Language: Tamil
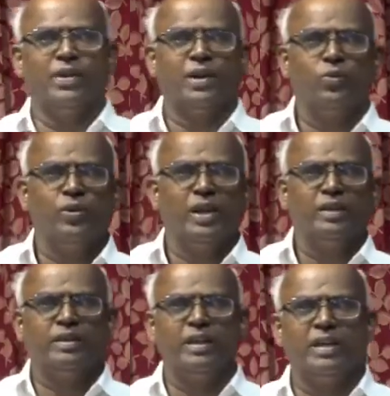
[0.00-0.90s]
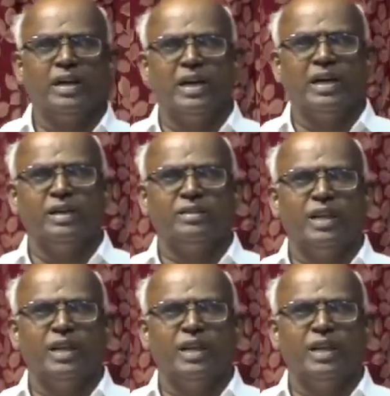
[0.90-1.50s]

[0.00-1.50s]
வரக்கூடிய தீங்குகள்